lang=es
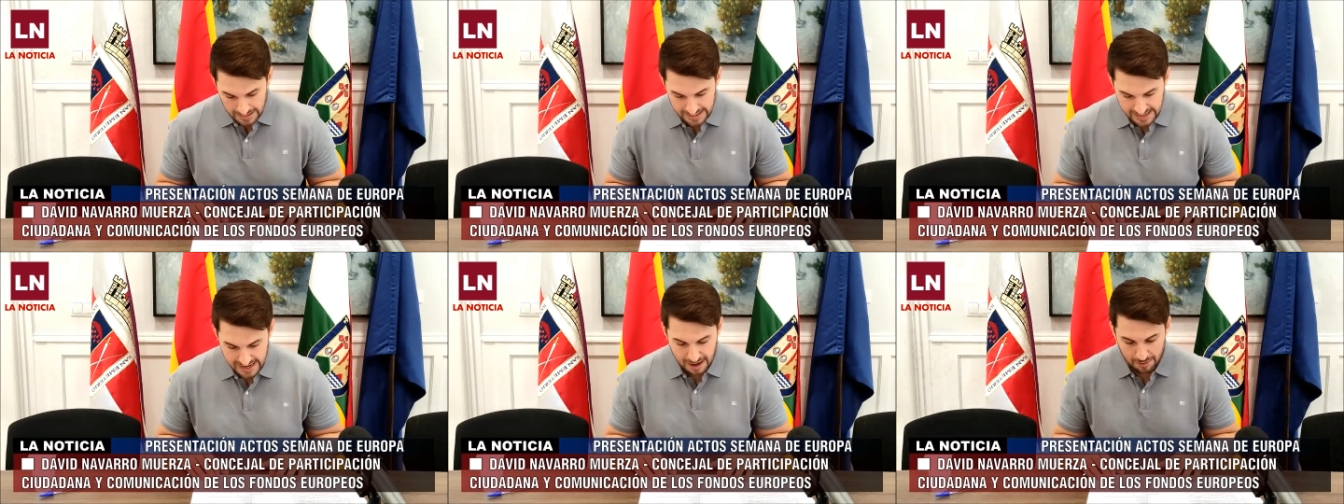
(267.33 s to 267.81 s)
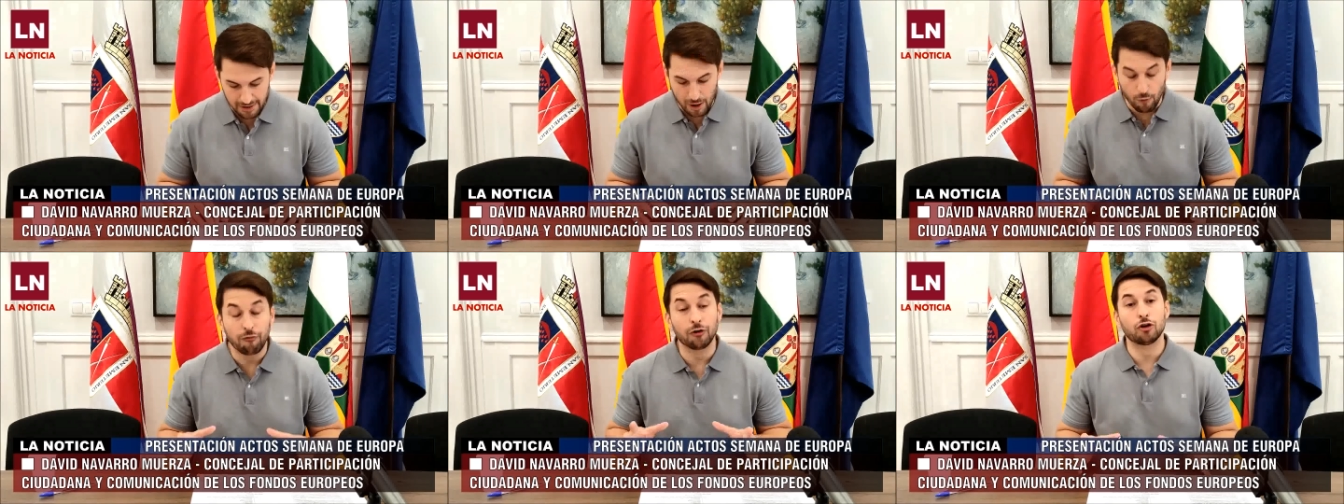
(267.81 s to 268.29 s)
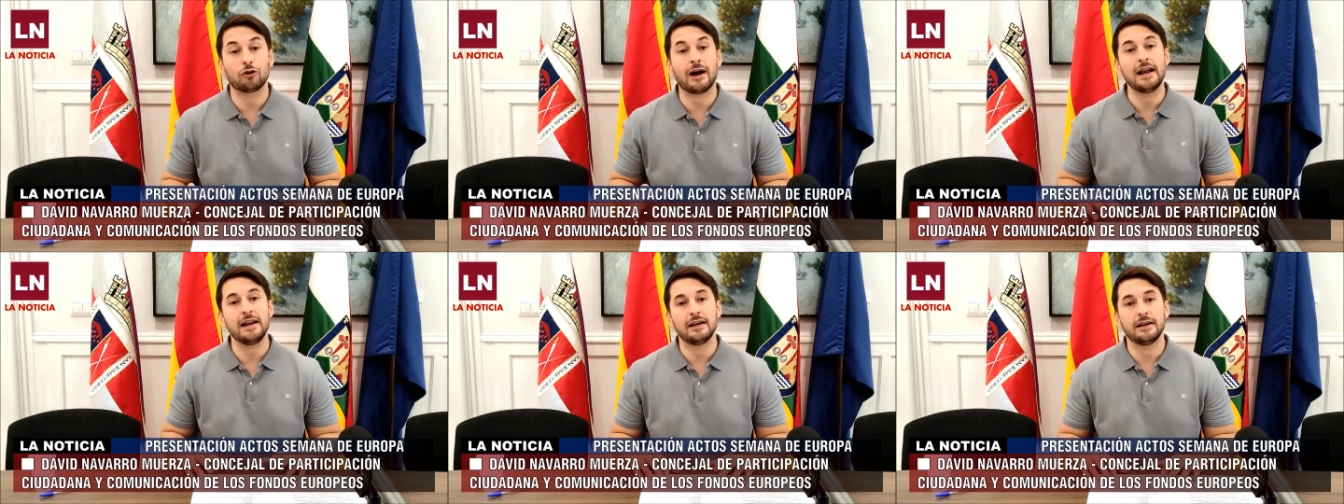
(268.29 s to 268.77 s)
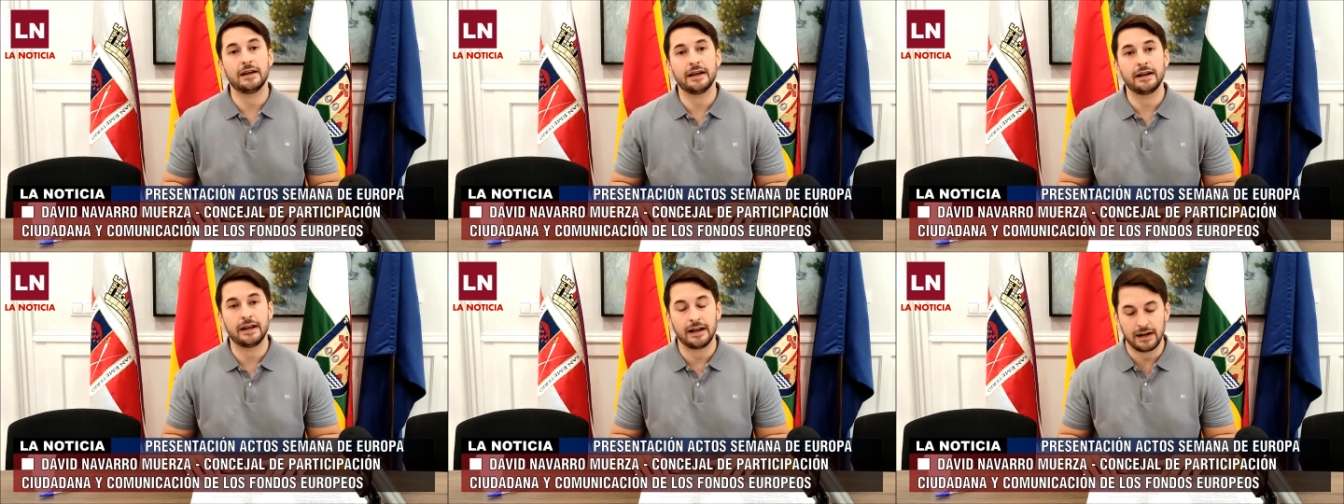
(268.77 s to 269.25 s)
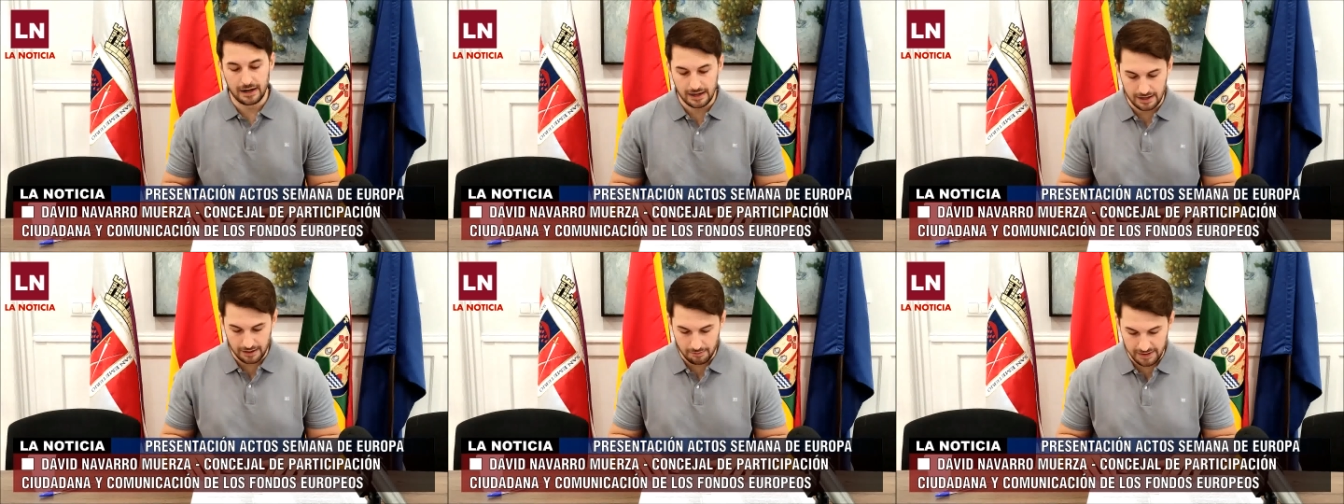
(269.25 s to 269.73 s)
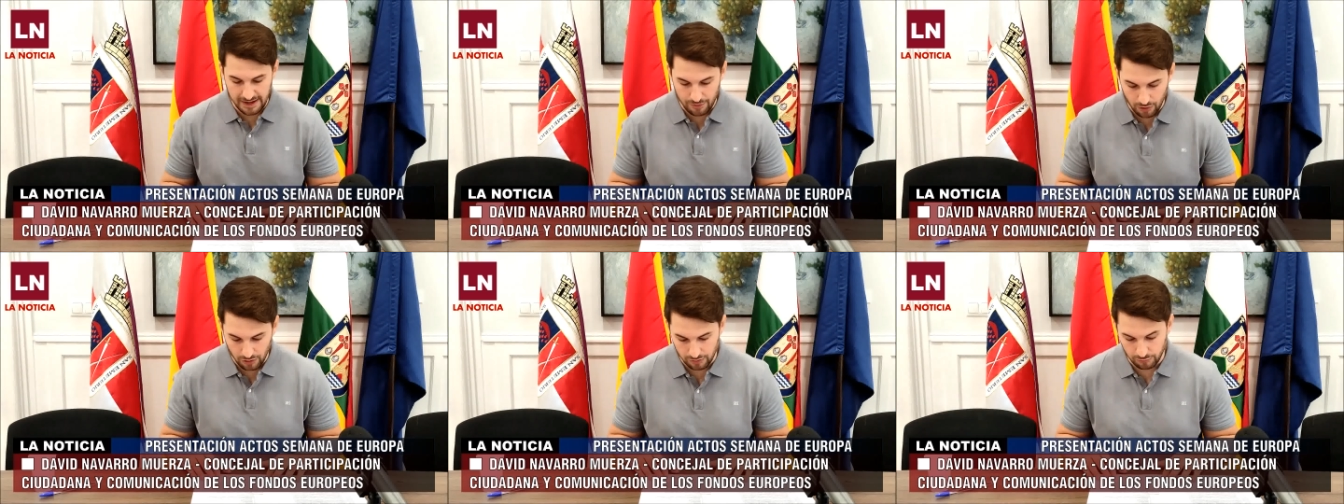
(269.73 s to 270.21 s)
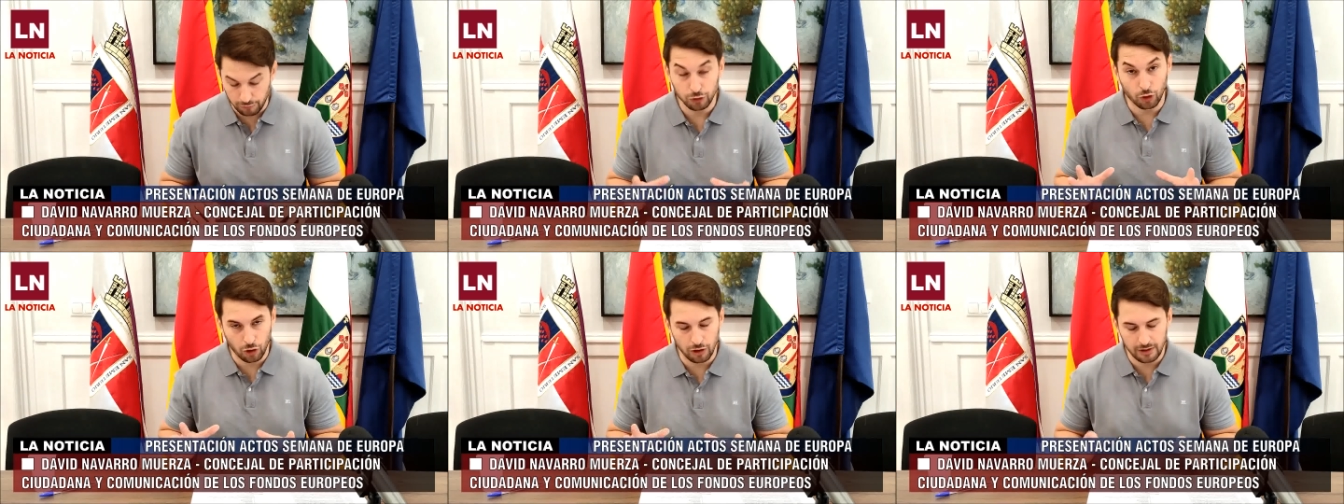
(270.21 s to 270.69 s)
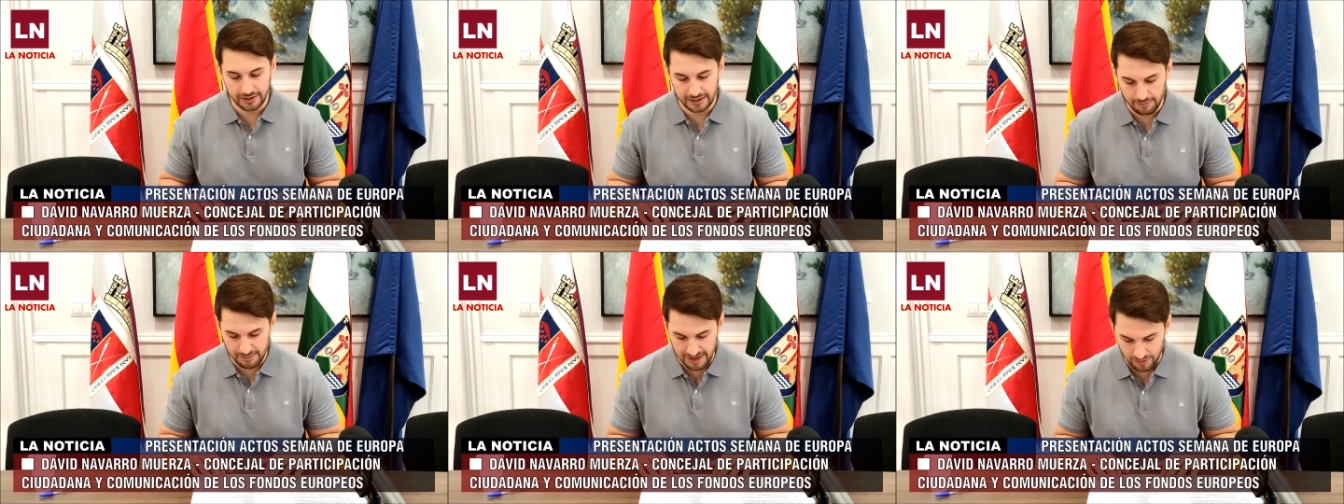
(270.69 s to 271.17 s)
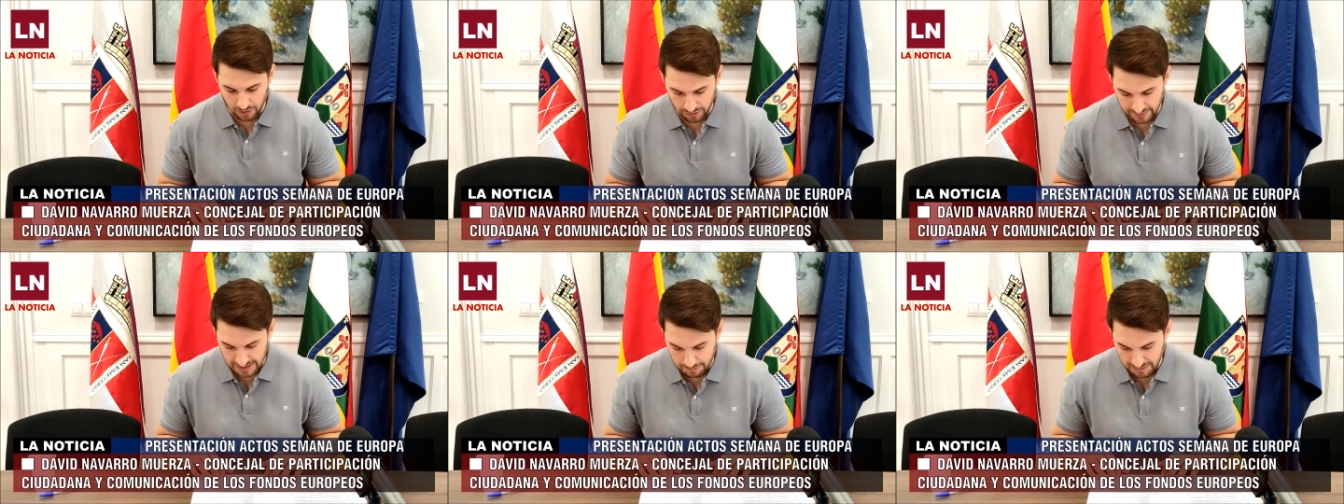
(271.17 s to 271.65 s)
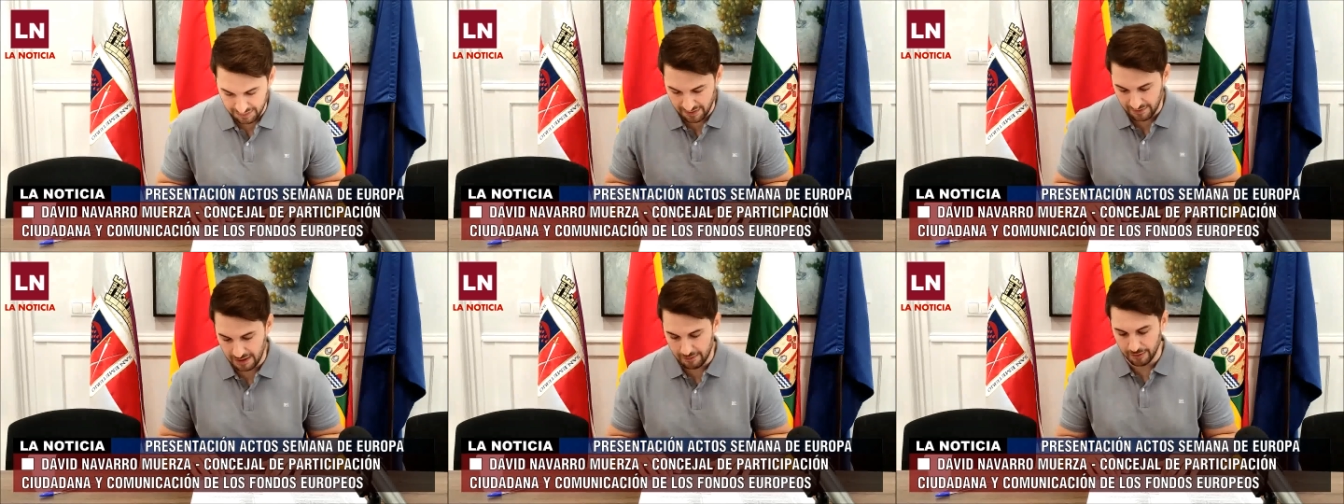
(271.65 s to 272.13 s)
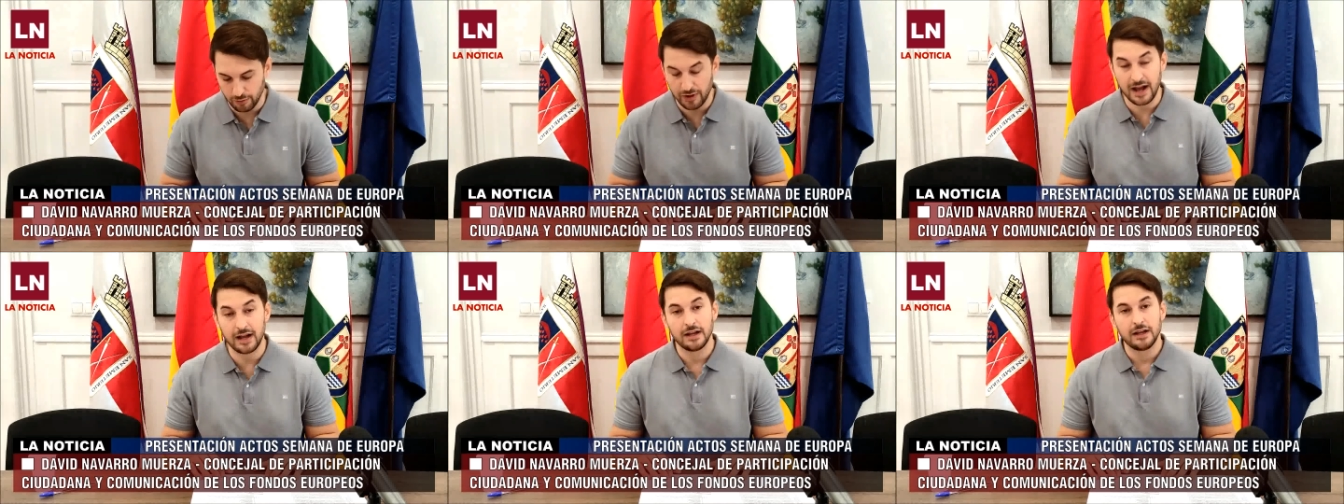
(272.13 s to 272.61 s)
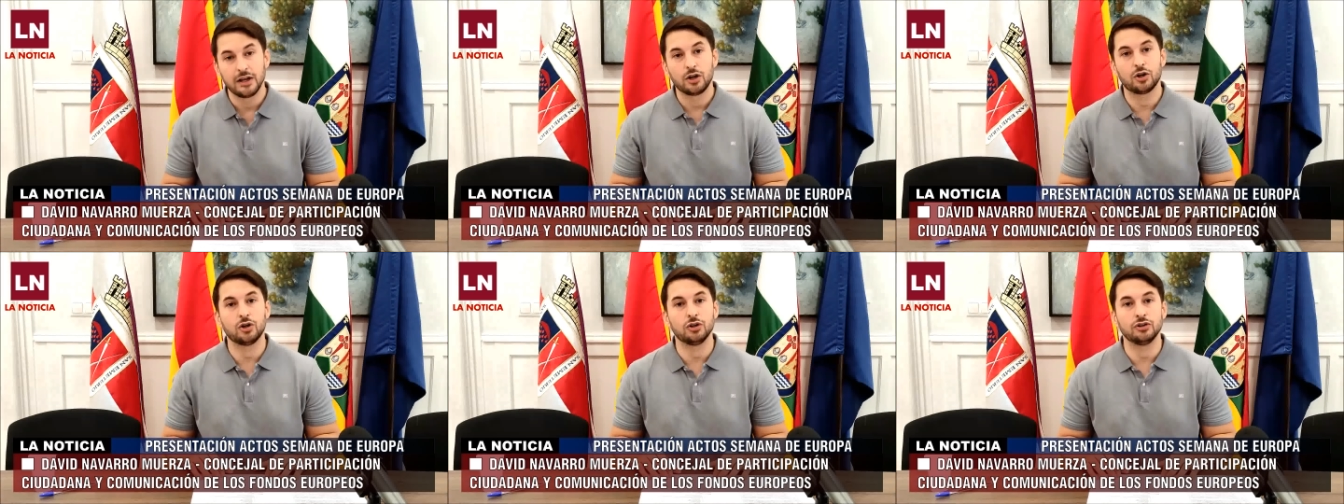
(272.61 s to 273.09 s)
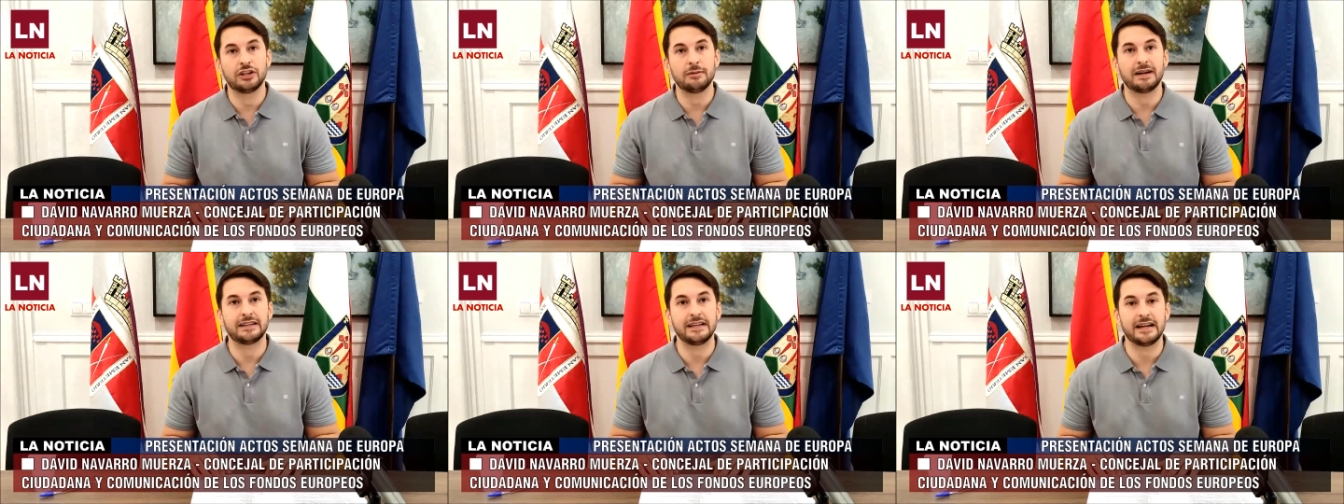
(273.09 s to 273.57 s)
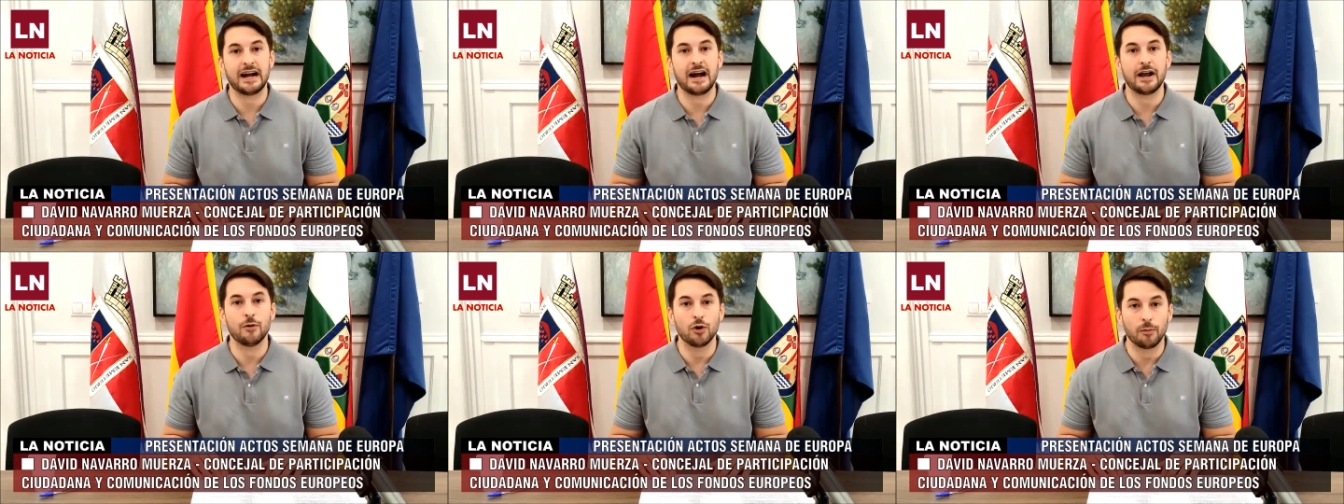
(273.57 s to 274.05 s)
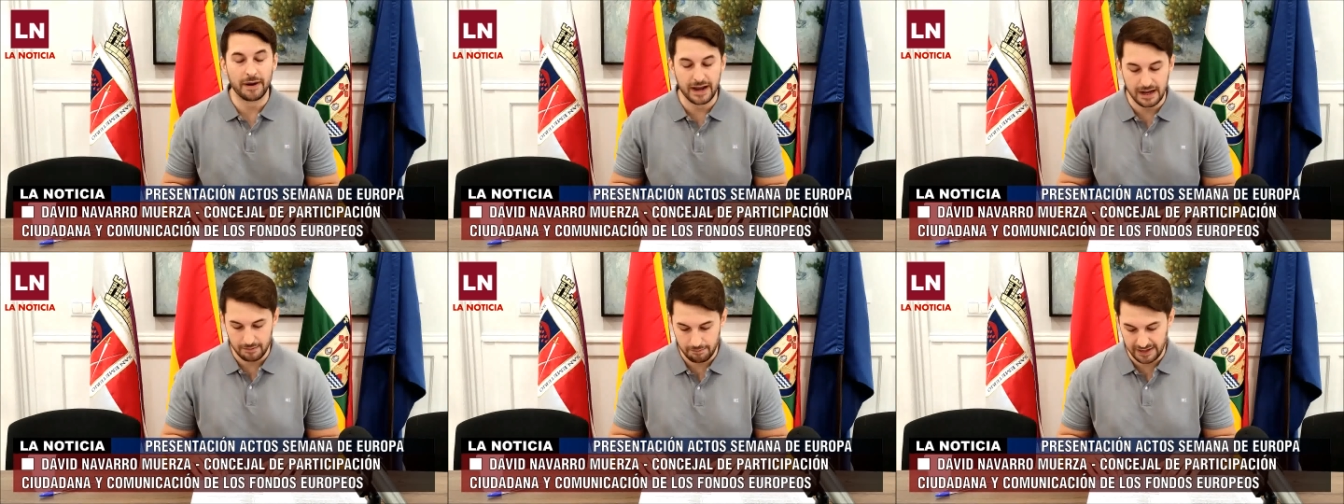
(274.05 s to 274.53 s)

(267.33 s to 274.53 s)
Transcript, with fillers: Y habrá un fotocal en el eh, mirador, un fotocall en el mirador de la Plaza de la Verdura con temática europea,